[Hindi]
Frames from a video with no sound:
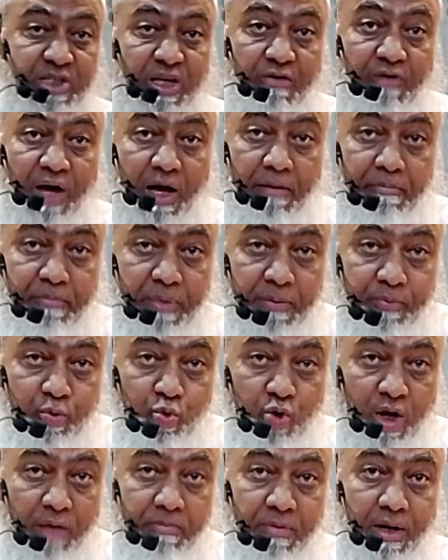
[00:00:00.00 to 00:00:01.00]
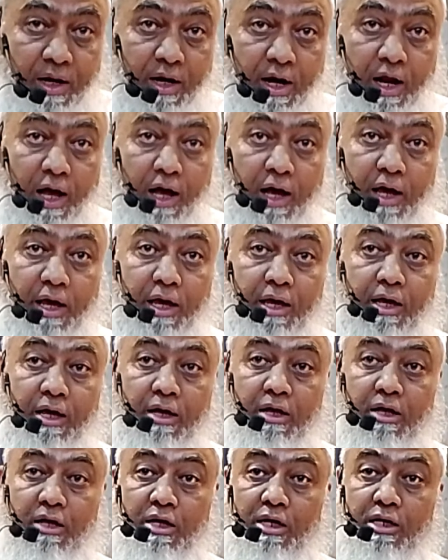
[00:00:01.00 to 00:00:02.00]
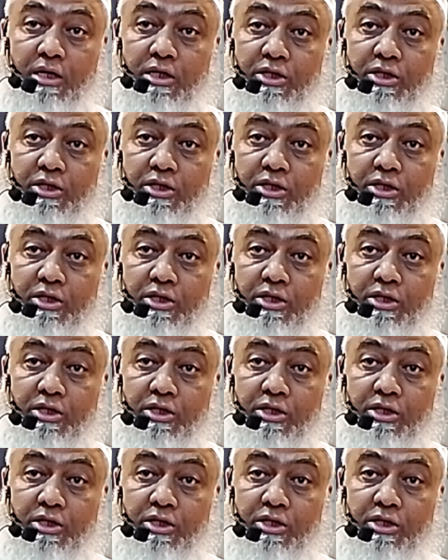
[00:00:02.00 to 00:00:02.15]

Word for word: भाई जब सवाब भी पूरा मिल रहा है